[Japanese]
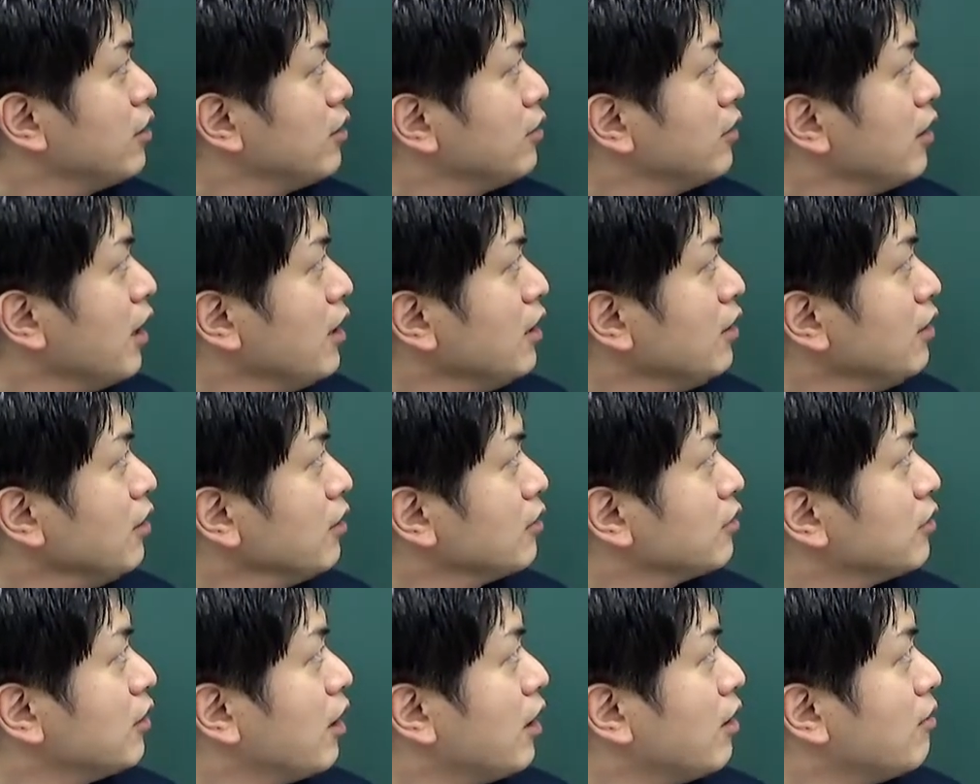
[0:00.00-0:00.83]
実際にで
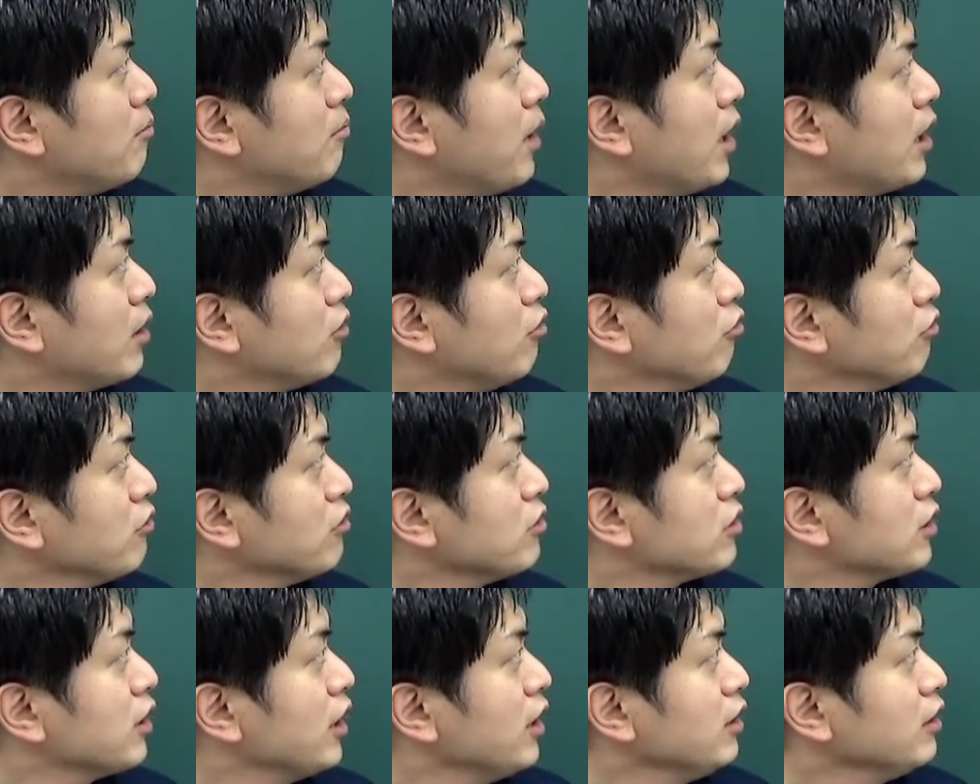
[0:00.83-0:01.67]
すね、まあ、よく
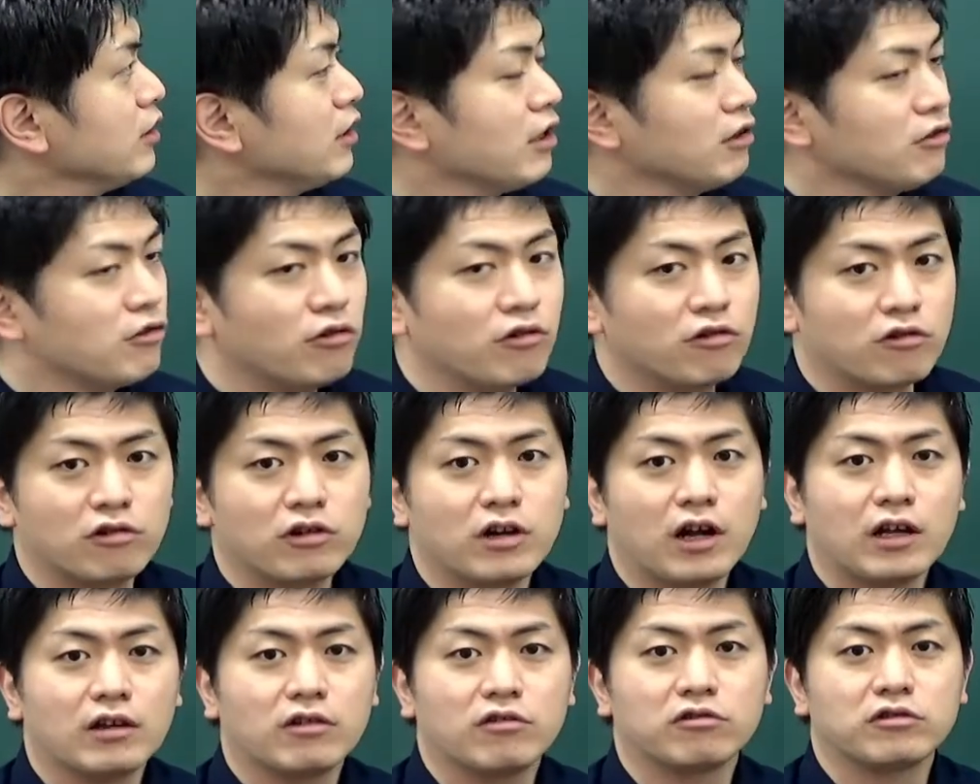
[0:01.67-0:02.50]
試験に出る方こ
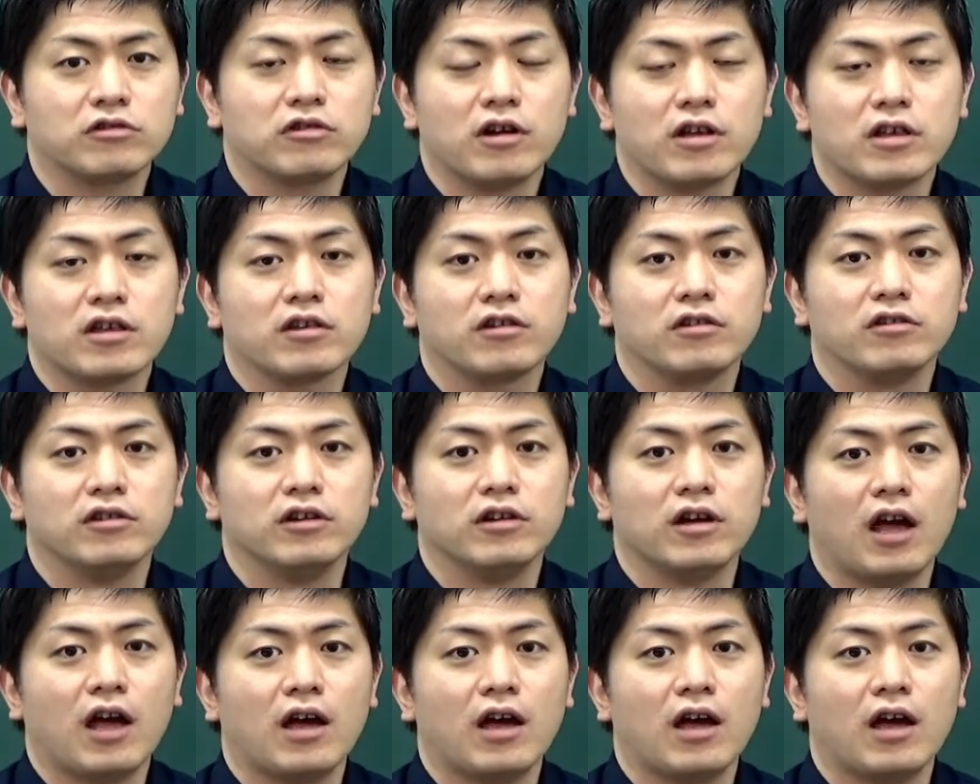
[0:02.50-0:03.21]
の後詳しく、